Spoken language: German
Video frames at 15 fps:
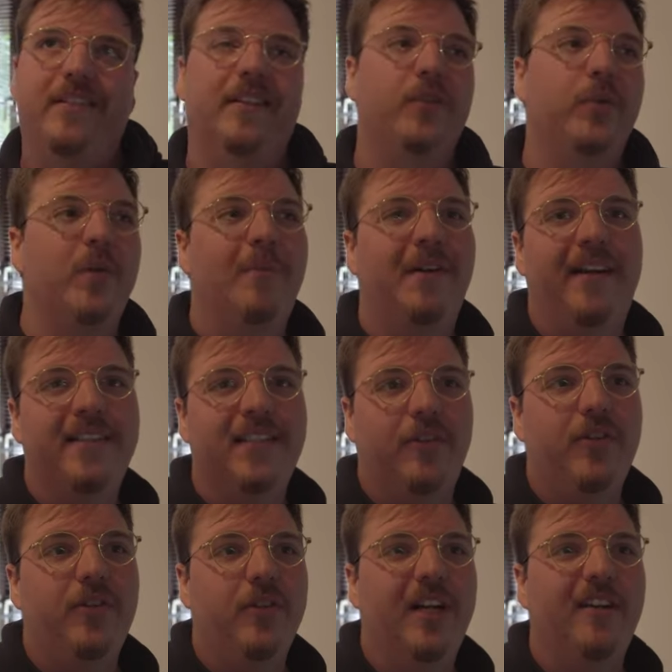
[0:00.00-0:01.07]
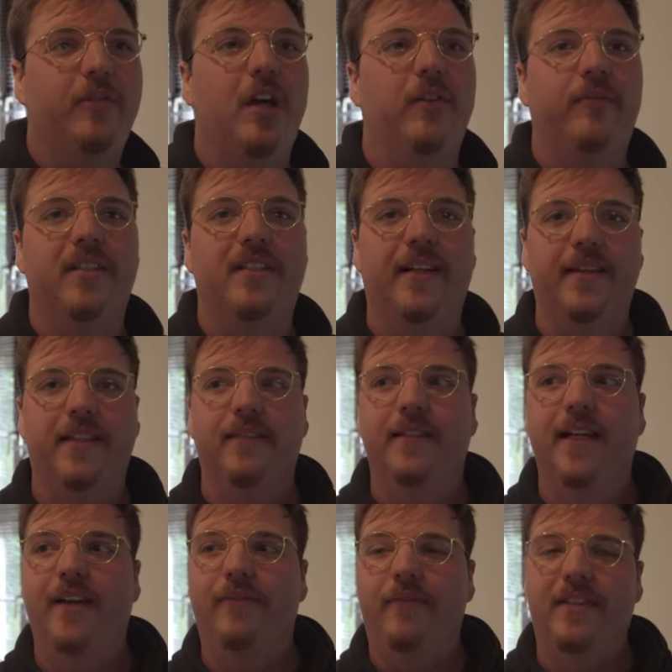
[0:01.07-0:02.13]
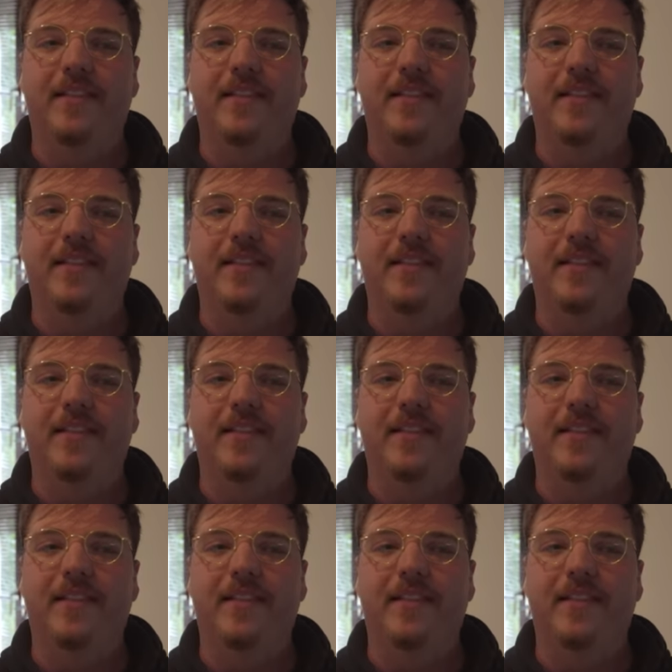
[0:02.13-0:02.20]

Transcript: wenn dazu immer ein extra Video geht? Ich will einfach mal zeigen,